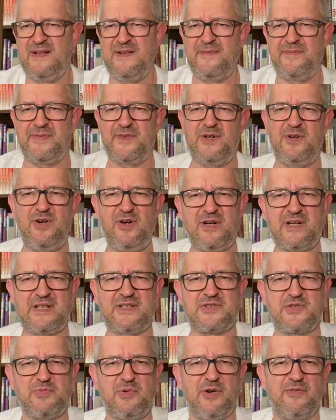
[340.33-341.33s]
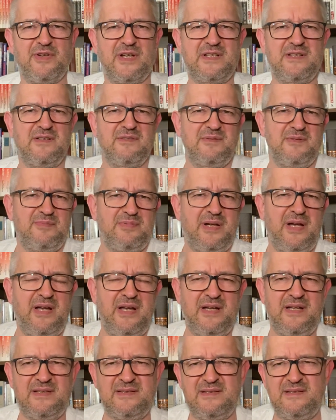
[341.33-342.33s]
no chory człowiek, no to
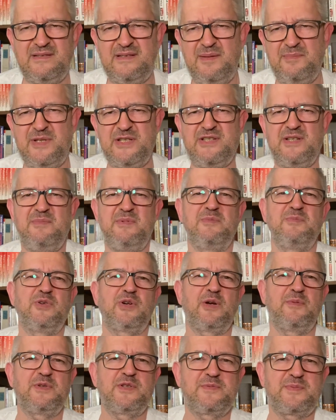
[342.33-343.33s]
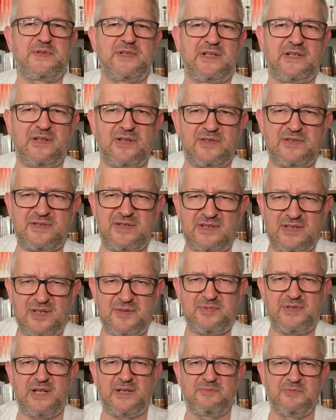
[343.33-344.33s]
nie będziemy mu robić przykrości.
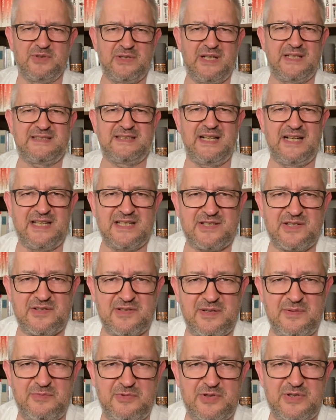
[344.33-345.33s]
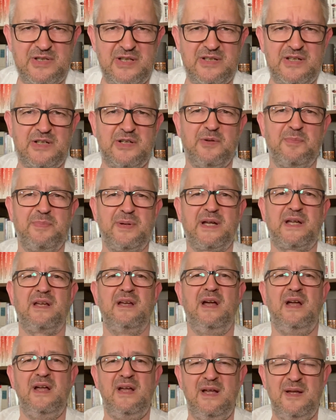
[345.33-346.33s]
Dobrze, jak mu tak zależy, że mówić do niego per,
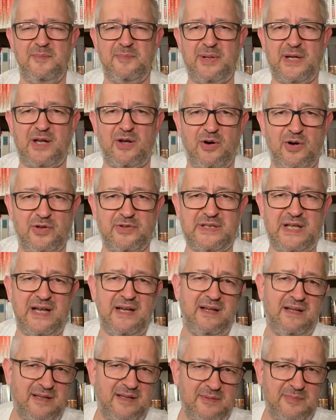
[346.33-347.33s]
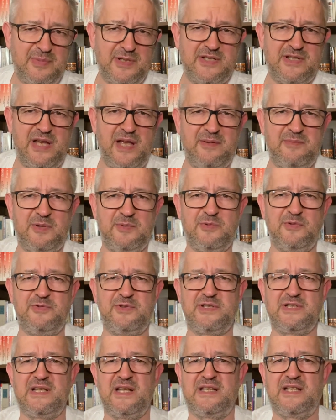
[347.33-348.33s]
per ona, będziemy
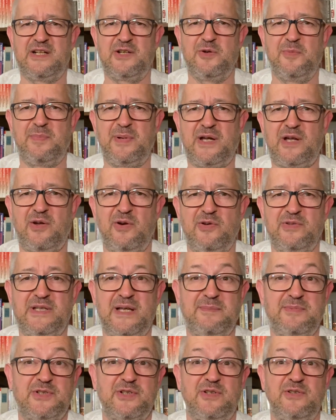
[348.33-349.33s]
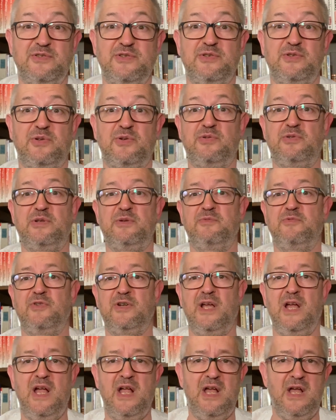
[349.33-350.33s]
mówić na niego per ona. Przychodzi drugi,
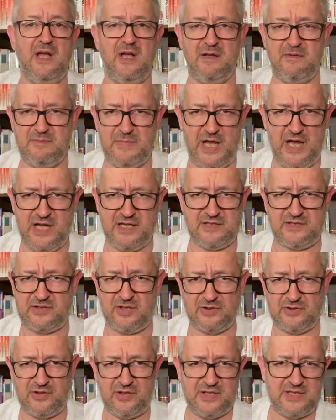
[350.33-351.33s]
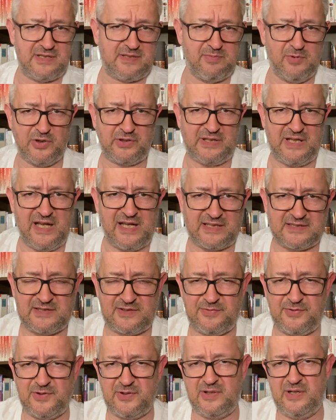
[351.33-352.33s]
mówi, mięso to jest
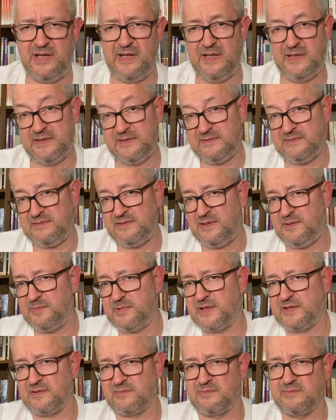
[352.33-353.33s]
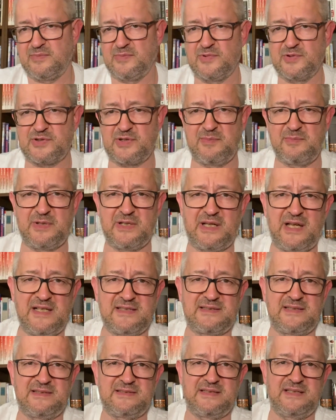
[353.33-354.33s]
morderstwo. No dobra, no możemy
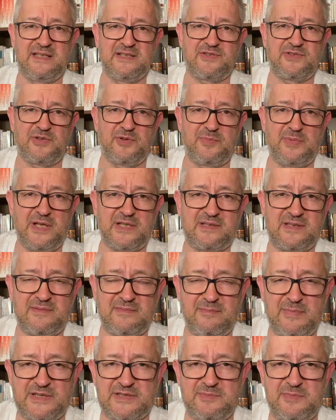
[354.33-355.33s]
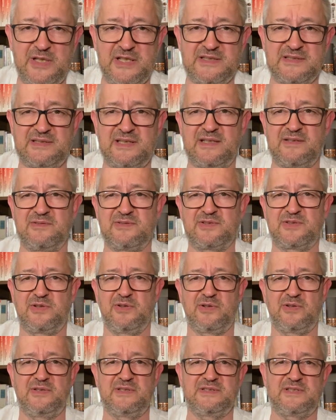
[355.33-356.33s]
raz zjeść obiad bez mięsa, no
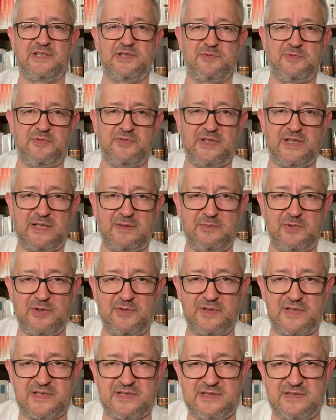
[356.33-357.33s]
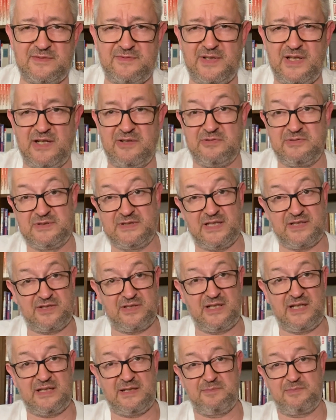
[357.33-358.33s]
skoro jesteśmy w takim towarzystwie. Ale on
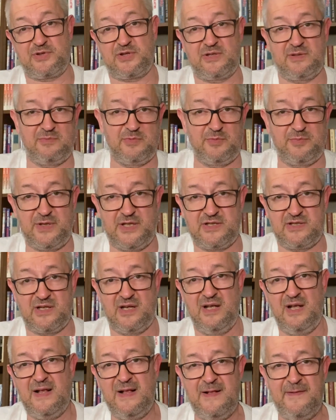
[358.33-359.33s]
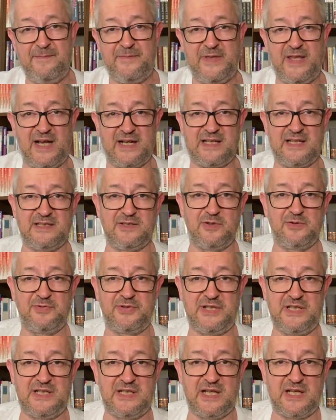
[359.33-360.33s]
zaczyna nam przy tym obiedzie, jak Adolf
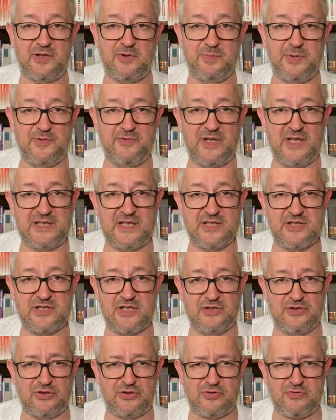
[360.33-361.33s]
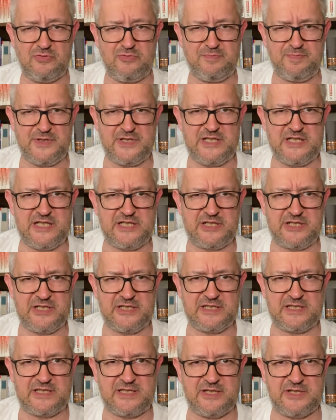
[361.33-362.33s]
Hitler opowiadać, że trupy jecie,
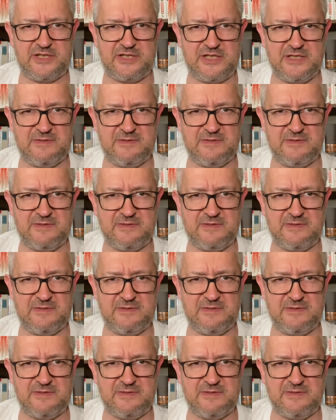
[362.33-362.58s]
jesteście